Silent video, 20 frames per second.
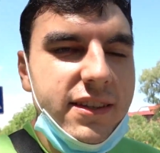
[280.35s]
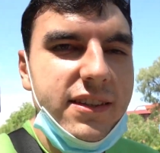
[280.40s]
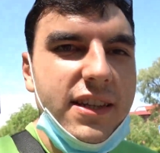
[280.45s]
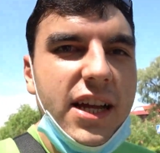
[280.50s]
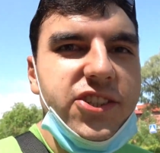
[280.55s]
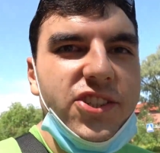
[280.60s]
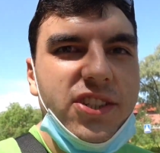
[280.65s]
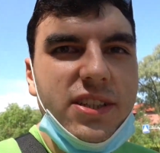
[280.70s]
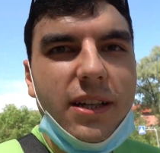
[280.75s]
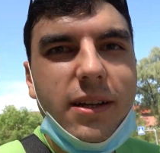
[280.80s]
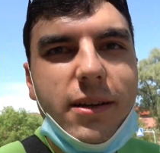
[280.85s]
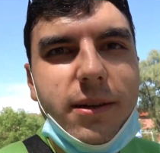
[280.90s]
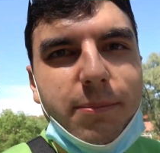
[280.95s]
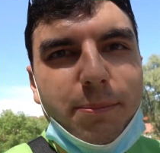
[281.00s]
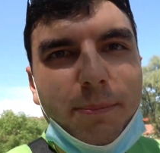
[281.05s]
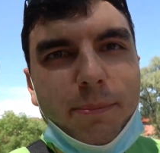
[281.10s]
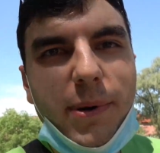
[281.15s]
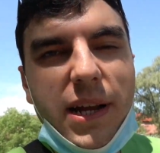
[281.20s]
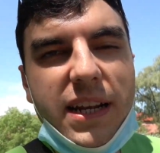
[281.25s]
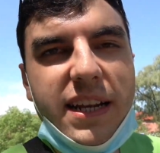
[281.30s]
Начала
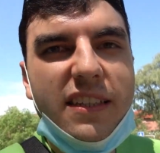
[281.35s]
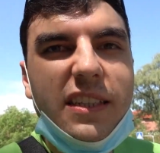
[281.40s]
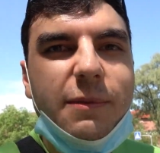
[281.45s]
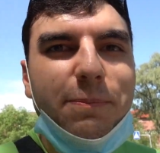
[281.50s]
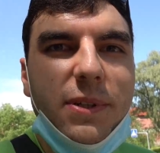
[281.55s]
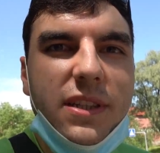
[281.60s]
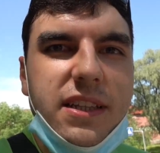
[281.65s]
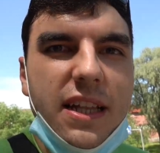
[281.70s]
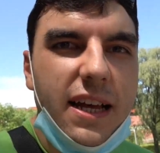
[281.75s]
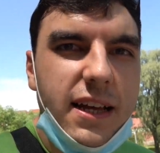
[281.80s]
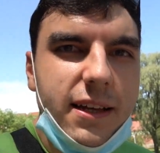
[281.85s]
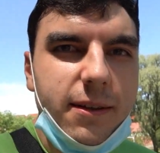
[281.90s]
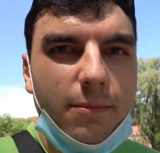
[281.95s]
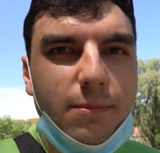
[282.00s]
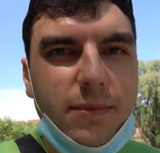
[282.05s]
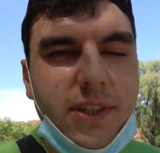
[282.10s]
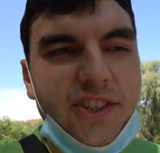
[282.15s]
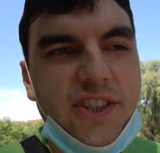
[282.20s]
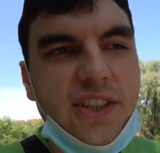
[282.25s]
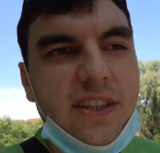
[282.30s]
болеть спина,
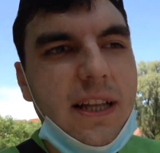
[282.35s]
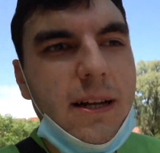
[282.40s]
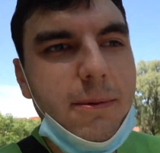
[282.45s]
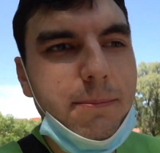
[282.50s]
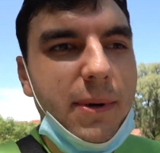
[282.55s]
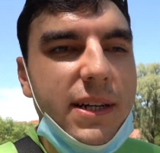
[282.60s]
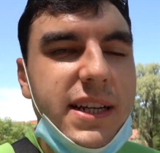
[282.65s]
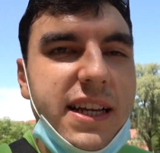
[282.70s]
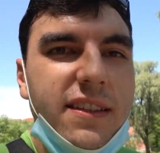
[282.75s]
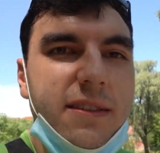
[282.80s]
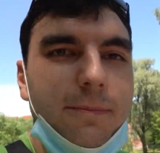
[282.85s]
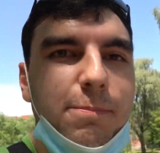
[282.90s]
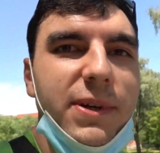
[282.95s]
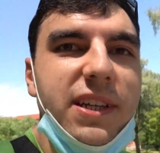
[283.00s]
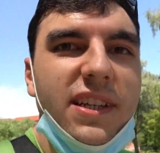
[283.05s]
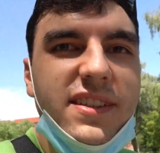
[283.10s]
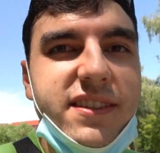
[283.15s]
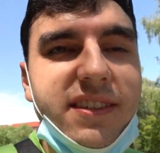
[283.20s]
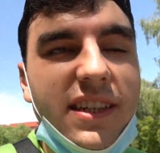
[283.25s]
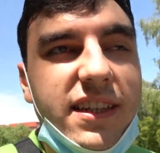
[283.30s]
начала болеть
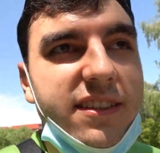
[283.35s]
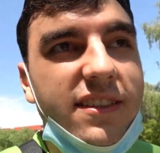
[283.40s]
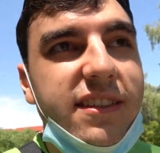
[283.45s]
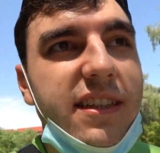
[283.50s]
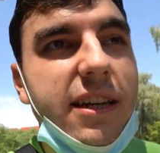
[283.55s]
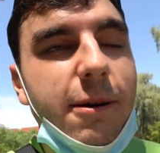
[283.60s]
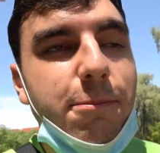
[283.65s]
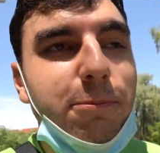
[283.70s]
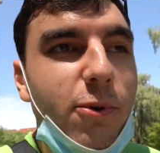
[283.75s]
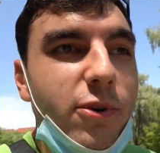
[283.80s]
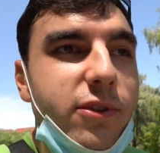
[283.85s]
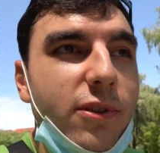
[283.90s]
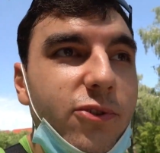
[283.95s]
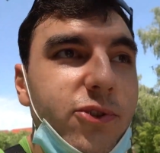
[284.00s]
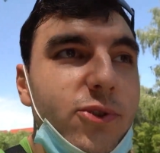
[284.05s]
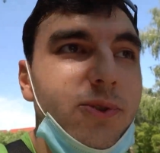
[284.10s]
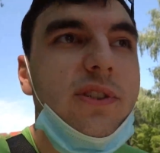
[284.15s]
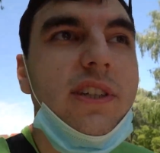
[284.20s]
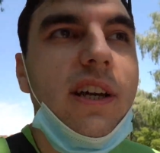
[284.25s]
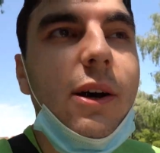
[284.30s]
поясница. Я понял,
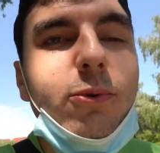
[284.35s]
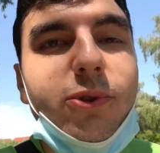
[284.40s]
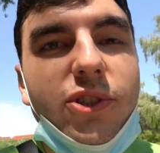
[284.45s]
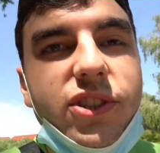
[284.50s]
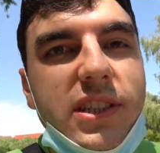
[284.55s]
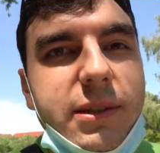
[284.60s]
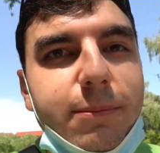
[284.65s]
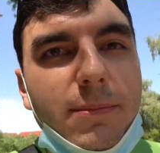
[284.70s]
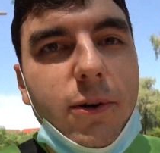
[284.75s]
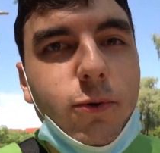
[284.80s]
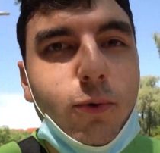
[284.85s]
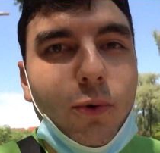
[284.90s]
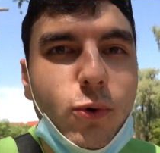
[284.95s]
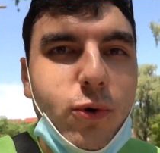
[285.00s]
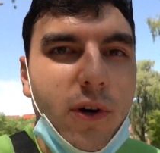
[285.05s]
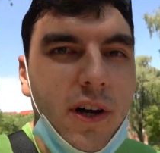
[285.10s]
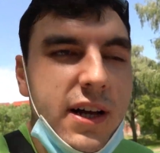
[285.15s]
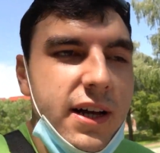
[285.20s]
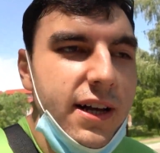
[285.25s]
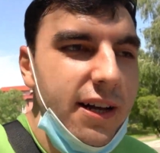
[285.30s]
что я уже не
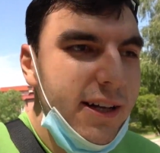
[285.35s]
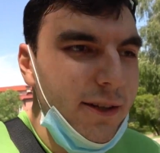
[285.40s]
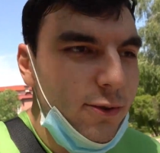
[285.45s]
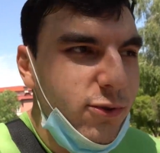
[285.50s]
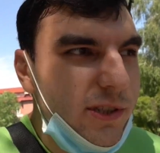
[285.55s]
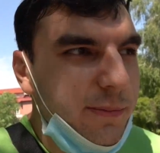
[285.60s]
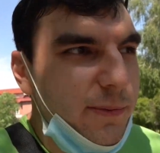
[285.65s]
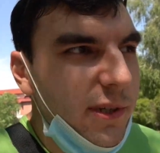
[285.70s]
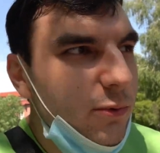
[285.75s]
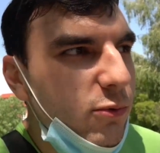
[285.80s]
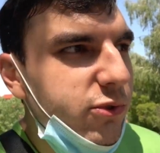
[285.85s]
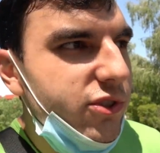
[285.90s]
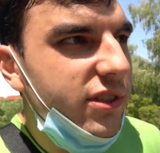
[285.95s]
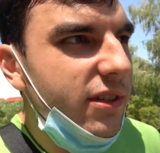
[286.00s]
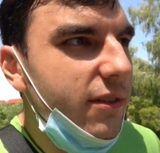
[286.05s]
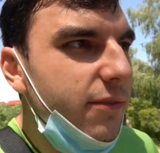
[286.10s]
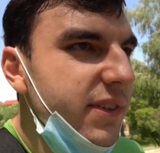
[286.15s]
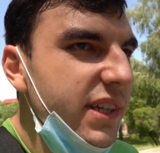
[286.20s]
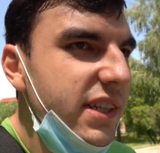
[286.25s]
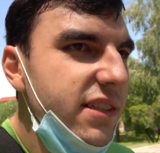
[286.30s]
могу. То есть мне
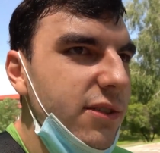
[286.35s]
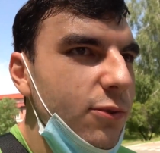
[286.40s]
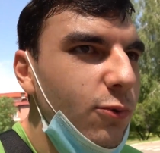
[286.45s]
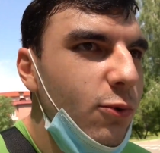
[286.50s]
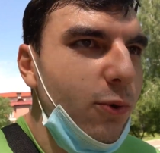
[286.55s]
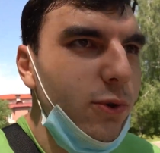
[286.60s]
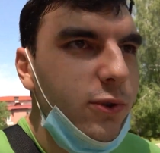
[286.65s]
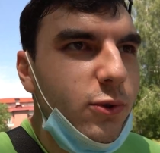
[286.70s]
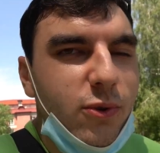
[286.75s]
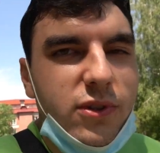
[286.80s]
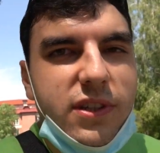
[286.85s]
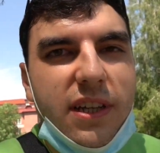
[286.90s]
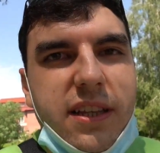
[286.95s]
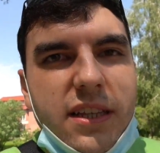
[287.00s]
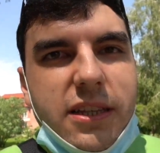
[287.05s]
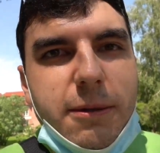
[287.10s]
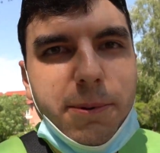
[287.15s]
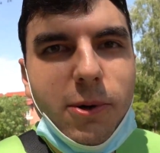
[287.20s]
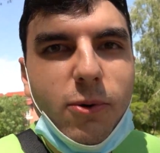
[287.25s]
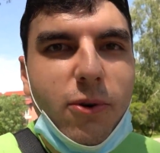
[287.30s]
нужно выйти, ну, хоть
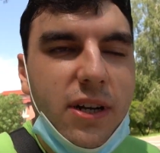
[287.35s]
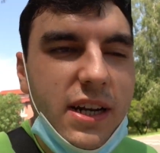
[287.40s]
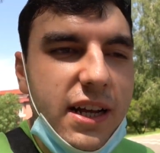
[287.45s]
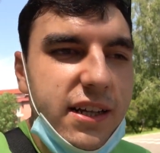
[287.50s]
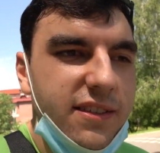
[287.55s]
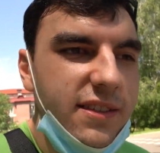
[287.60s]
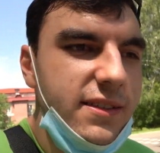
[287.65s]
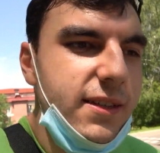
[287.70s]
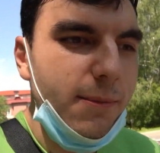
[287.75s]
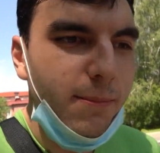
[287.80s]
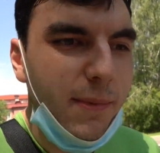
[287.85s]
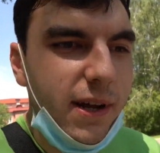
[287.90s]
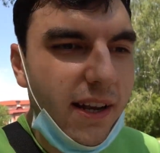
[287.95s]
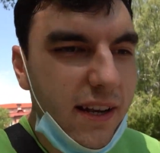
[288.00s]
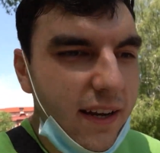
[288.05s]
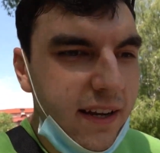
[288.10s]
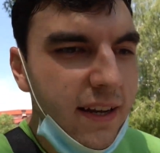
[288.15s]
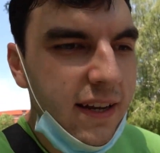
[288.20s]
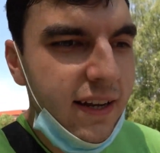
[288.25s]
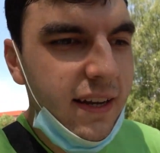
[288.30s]
куда-то допрогуляться
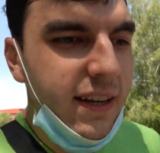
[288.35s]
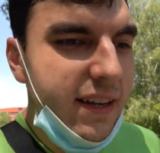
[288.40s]
нормально.